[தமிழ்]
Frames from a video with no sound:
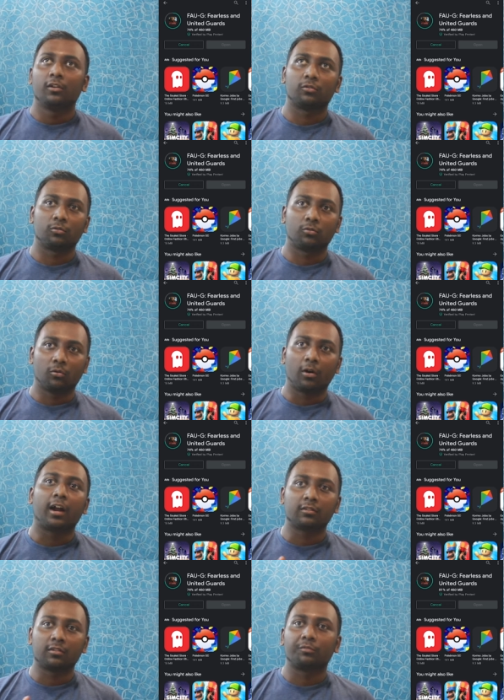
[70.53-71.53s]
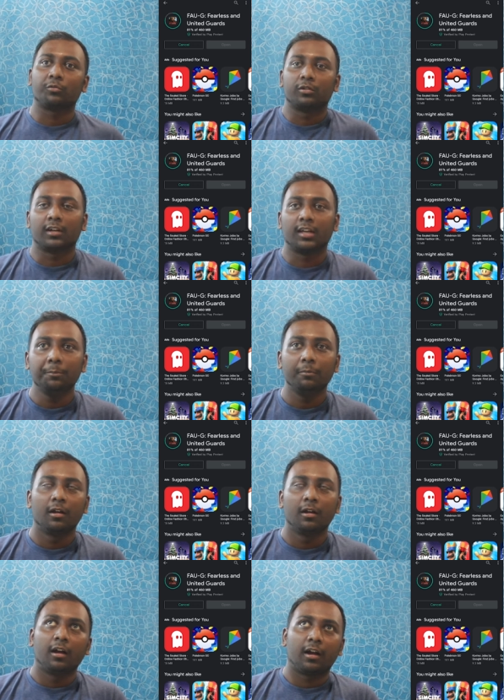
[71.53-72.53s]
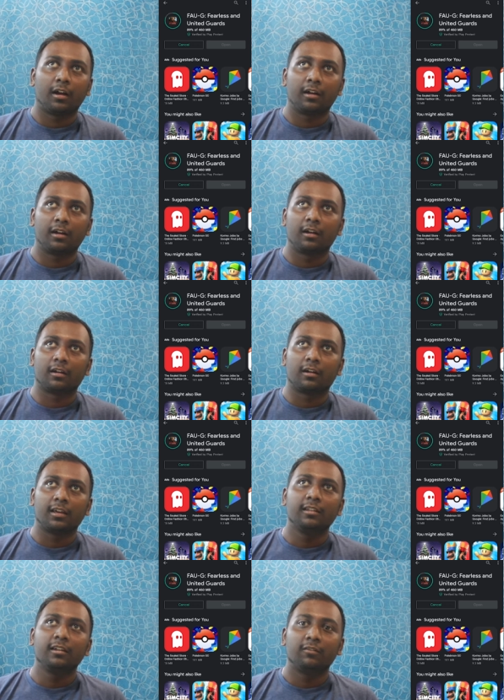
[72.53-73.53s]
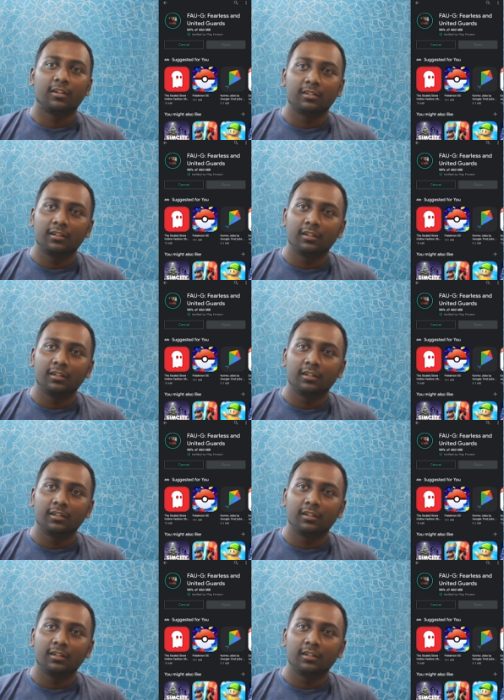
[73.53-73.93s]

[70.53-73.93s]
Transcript: ஸோ ஹேட்ஸ் ஆஃப் டு த டீம் அண்ட் இதில் வந்து